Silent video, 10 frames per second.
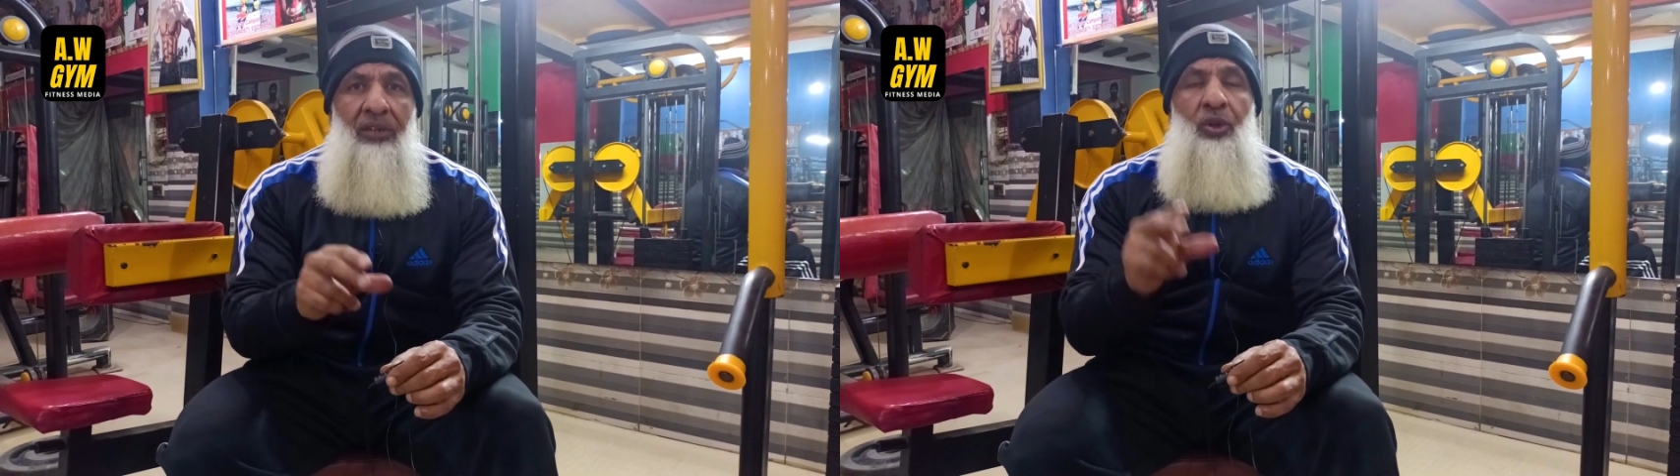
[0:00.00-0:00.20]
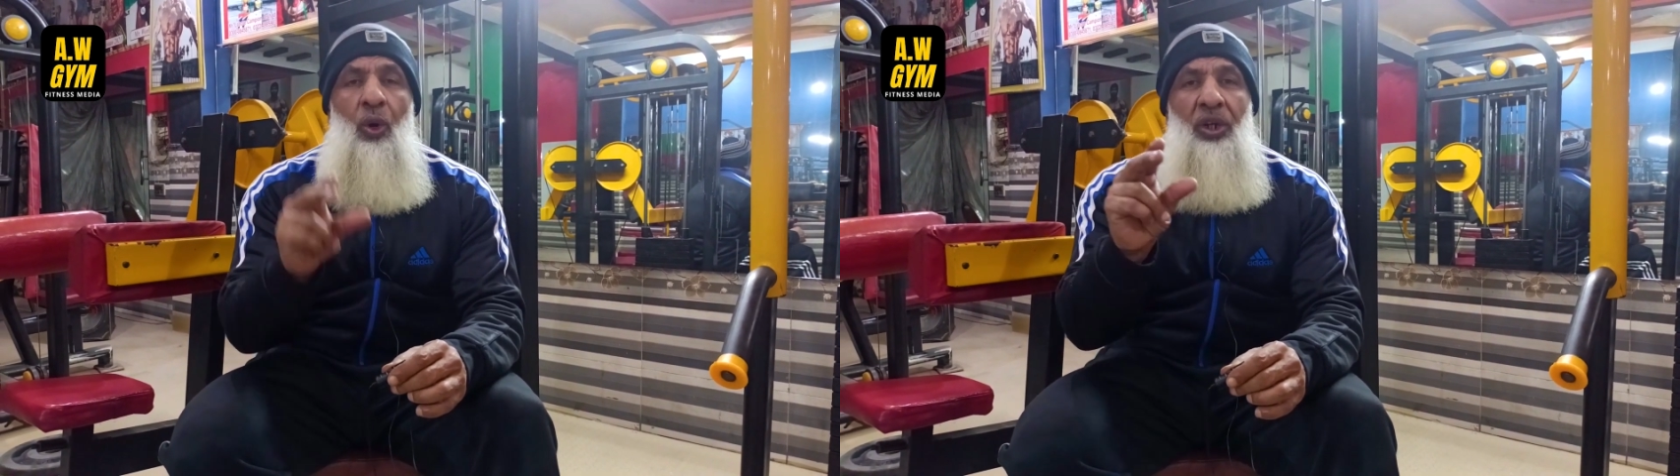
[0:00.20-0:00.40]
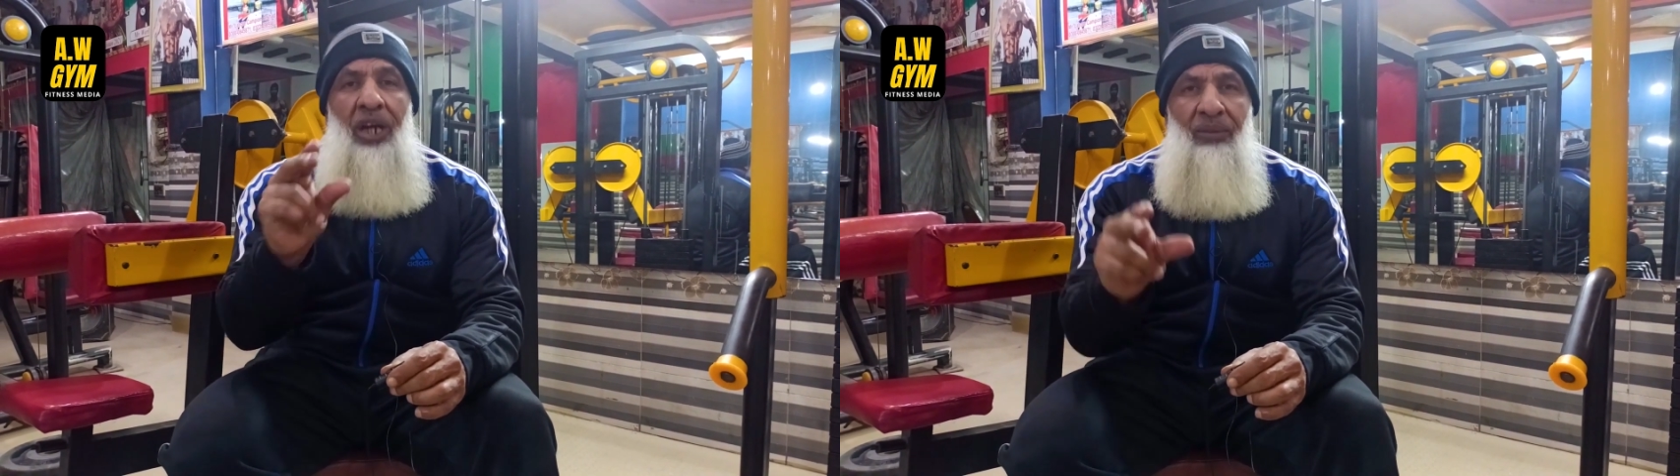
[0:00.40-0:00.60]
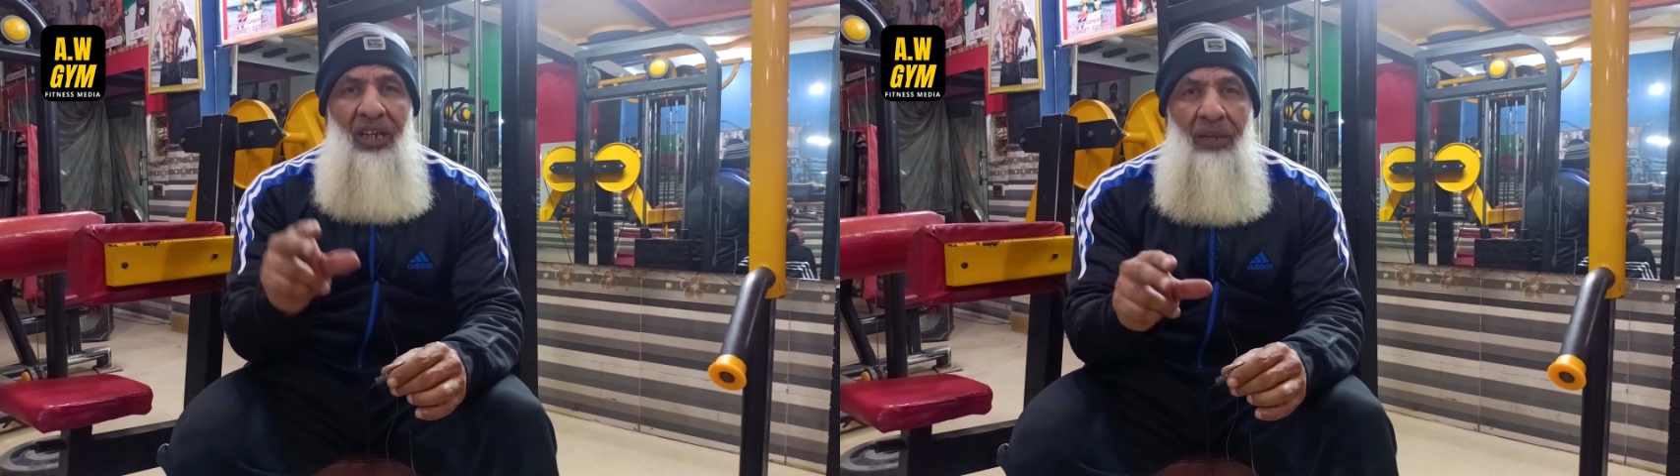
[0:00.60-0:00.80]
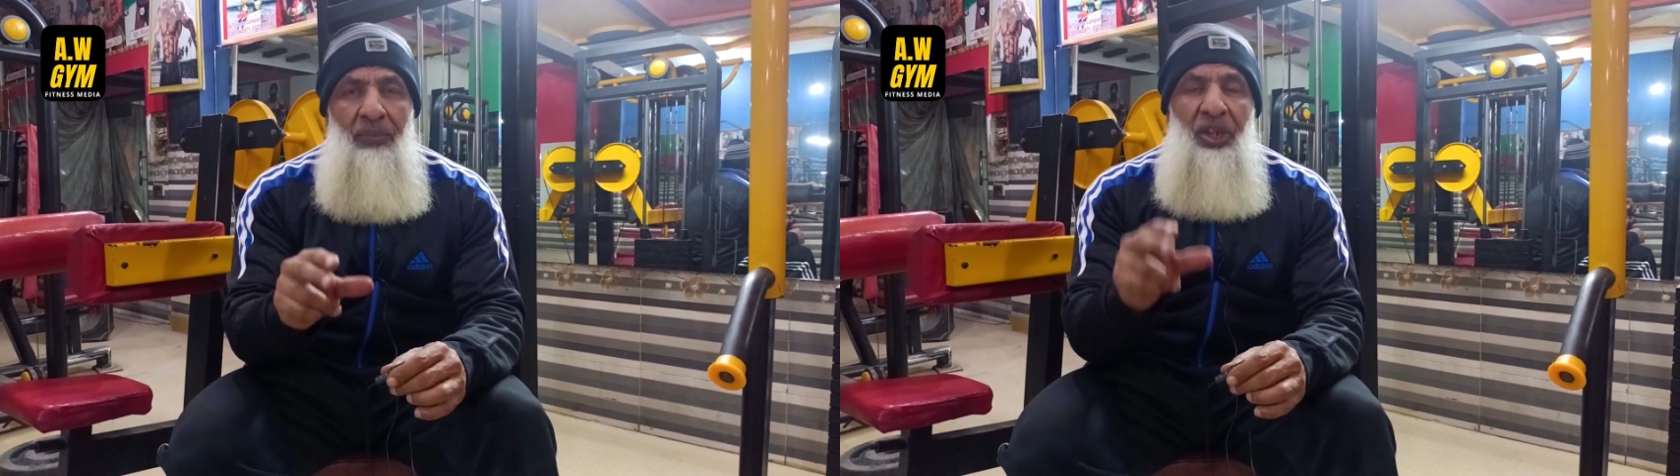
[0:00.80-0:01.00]
सौ ग्राम
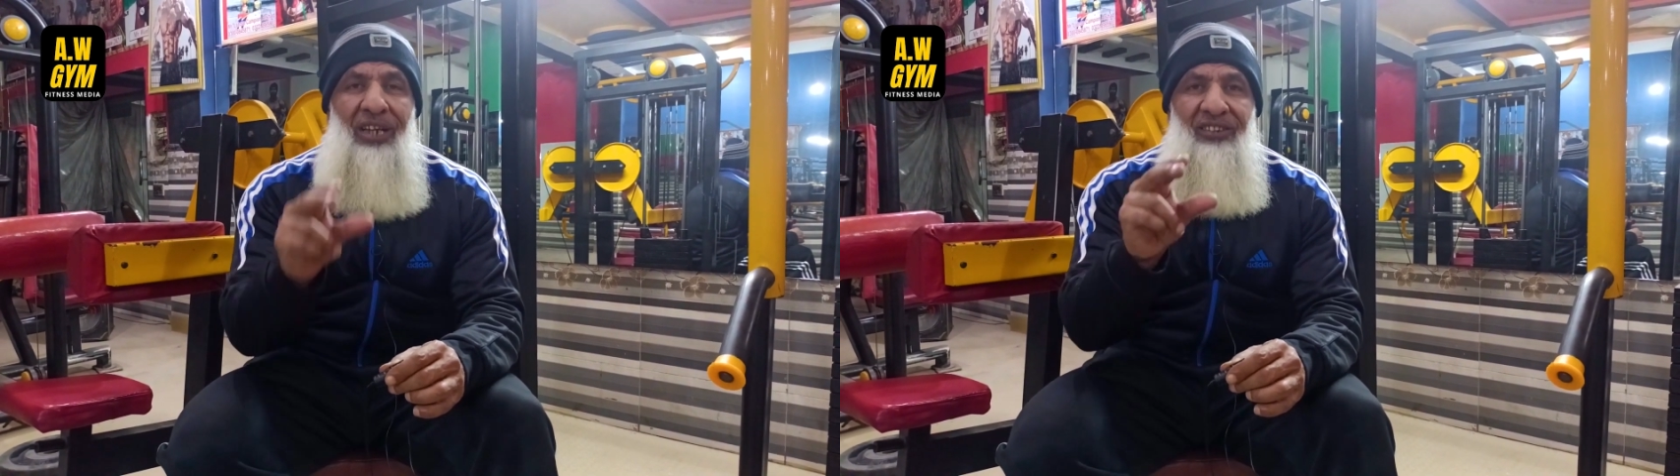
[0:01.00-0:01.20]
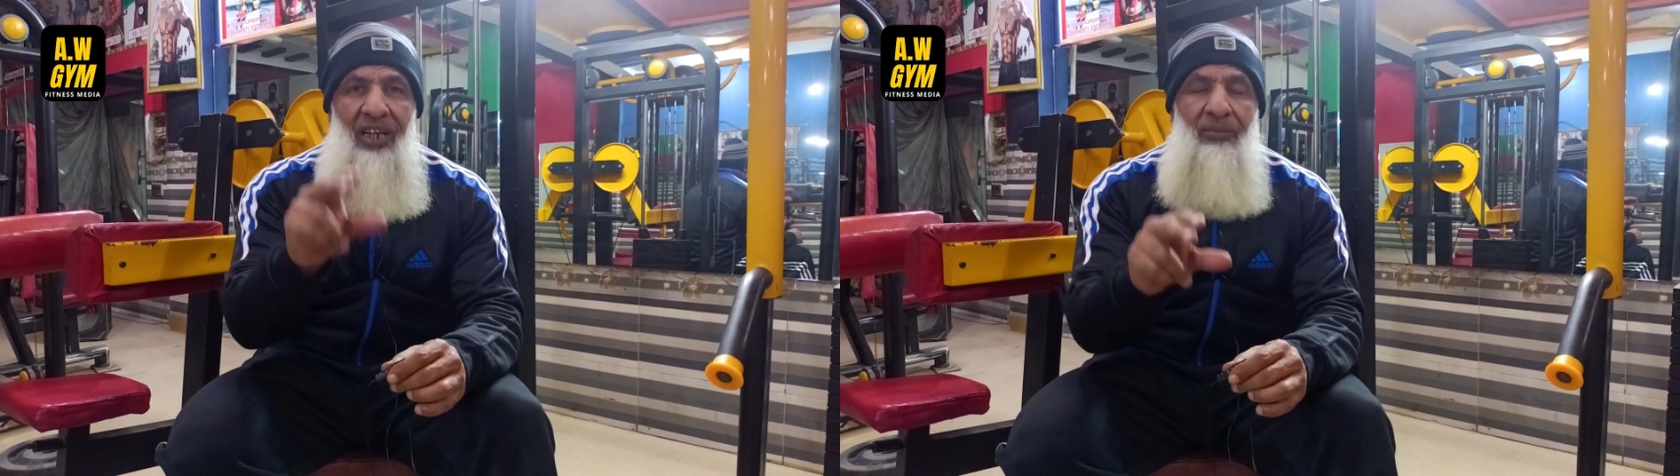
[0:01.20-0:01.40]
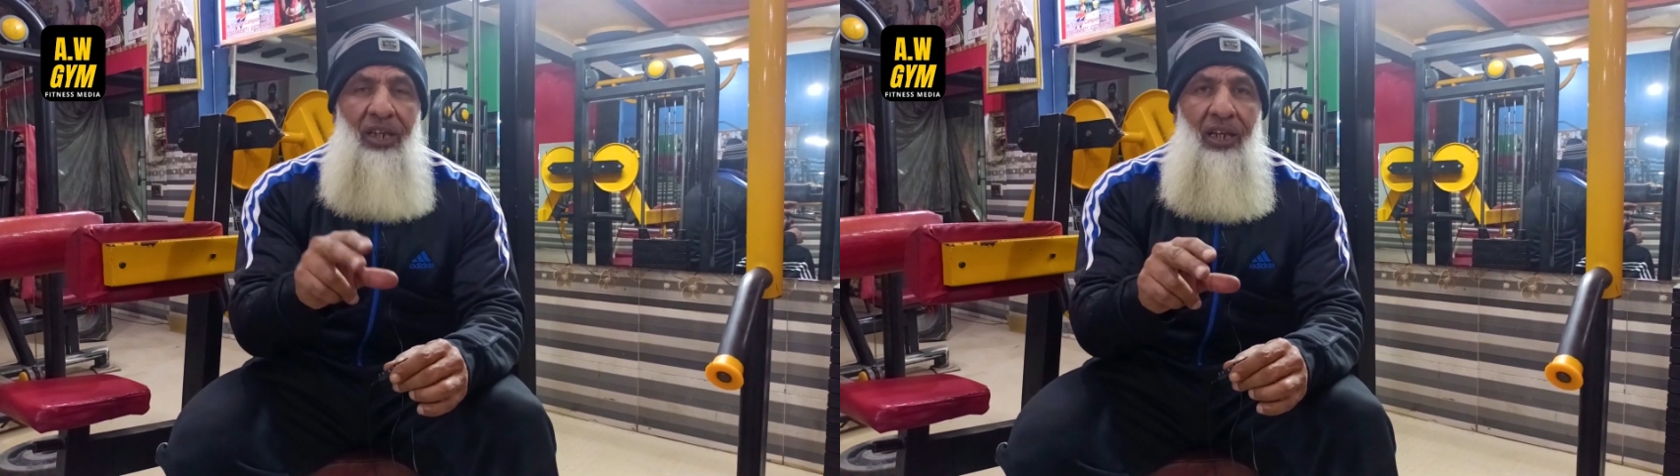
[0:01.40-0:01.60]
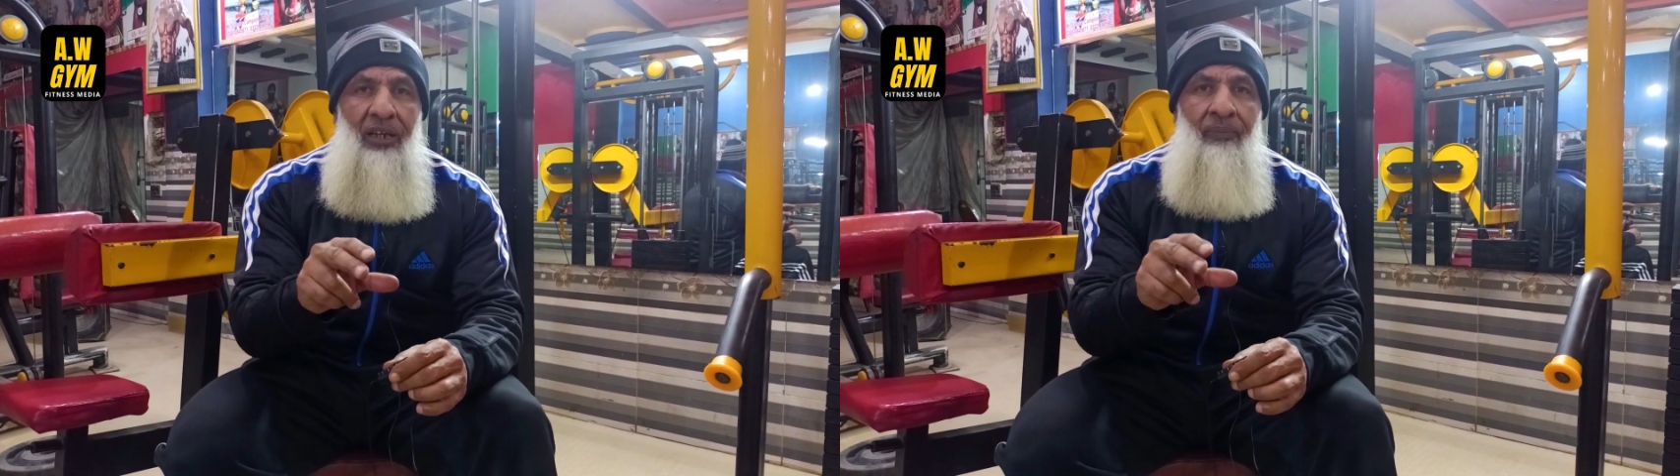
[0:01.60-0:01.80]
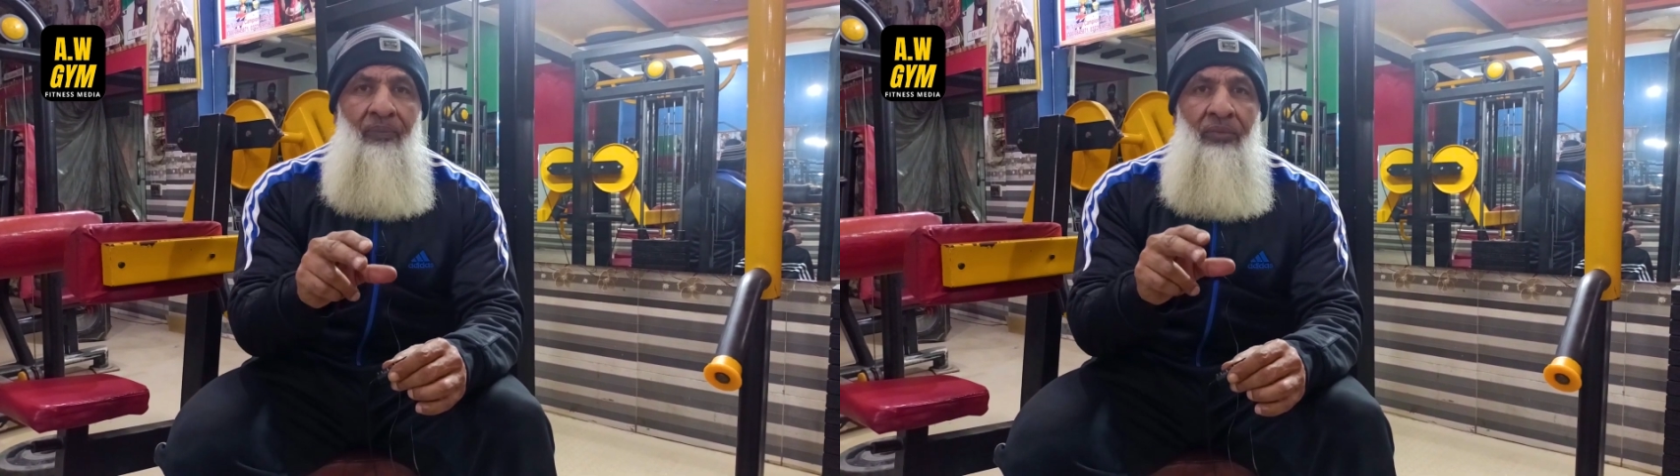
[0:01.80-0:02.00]
ले लें पचास ग्राम ले लें